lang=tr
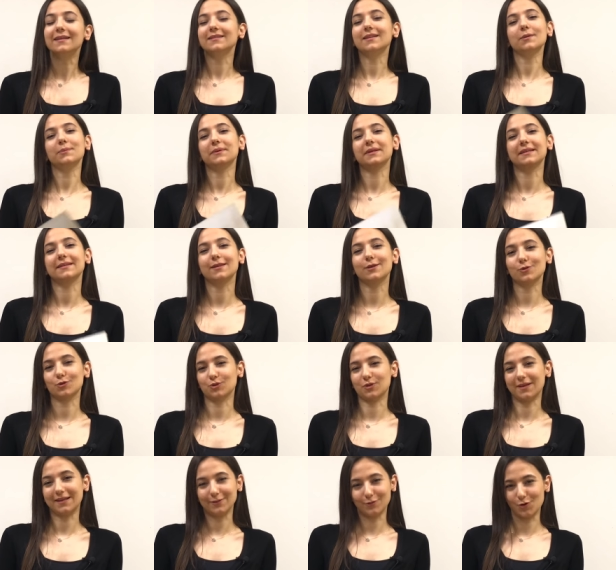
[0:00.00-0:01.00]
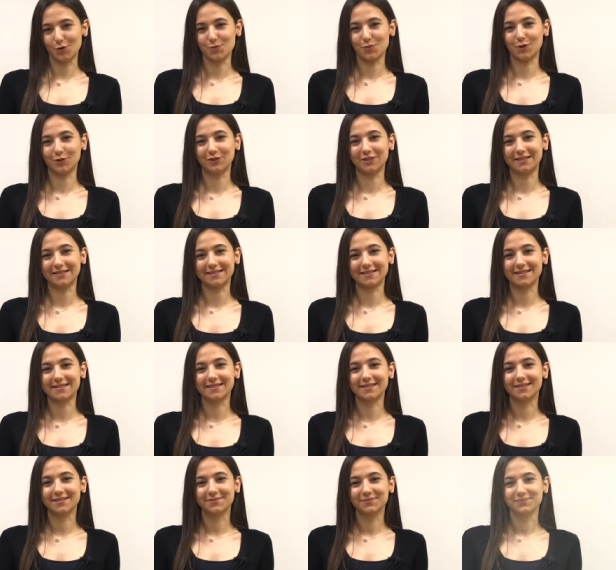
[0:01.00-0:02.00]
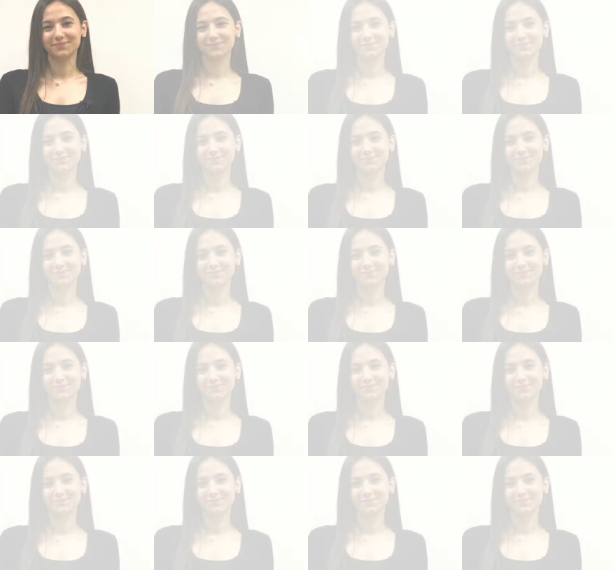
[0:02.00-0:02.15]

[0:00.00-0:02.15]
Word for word: tabii ki de yükselen hormonlarınızdır.